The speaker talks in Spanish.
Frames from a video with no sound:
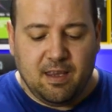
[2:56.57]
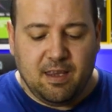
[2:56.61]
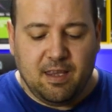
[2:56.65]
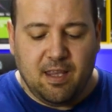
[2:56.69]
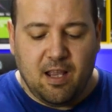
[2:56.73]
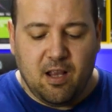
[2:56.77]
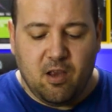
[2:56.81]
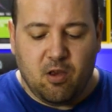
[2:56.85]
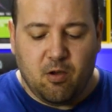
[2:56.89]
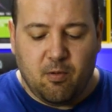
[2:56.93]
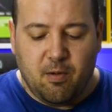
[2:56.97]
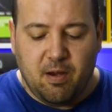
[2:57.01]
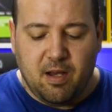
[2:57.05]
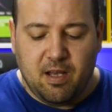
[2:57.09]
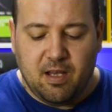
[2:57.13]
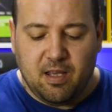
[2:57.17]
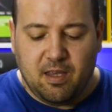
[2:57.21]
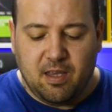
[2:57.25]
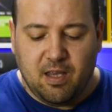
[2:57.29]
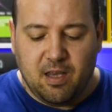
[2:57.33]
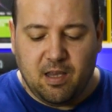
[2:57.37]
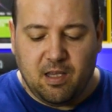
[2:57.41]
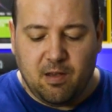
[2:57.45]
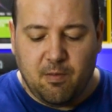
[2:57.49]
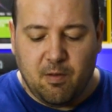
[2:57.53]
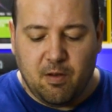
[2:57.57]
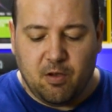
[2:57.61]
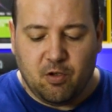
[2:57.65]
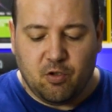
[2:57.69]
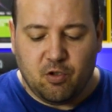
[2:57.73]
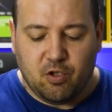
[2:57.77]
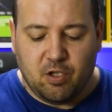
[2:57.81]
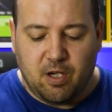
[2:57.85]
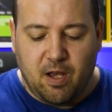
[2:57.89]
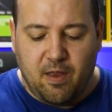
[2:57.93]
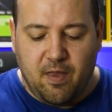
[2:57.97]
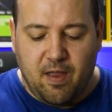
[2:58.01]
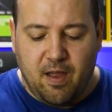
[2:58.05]
120
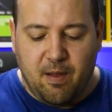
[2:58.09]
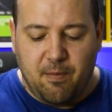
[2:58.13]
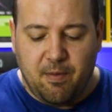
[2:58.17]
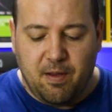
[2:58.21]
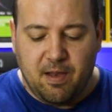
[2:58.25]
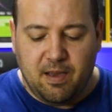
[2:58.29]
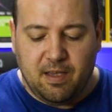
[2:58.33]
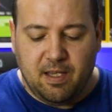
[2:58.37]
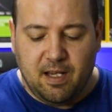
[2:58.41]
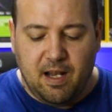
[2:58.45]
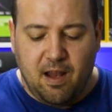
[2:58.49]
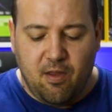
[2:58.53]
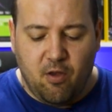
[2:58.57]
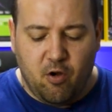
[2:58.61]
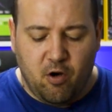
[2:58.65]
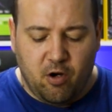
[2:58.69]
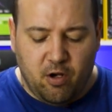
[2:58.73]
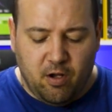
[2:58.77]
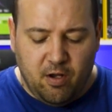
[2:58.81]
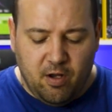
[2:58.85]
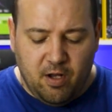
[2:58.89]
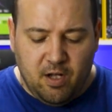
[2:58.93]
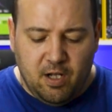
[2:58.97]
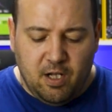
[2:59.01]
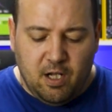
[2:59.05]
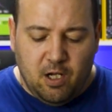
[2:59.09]
centímetros cada ventilador,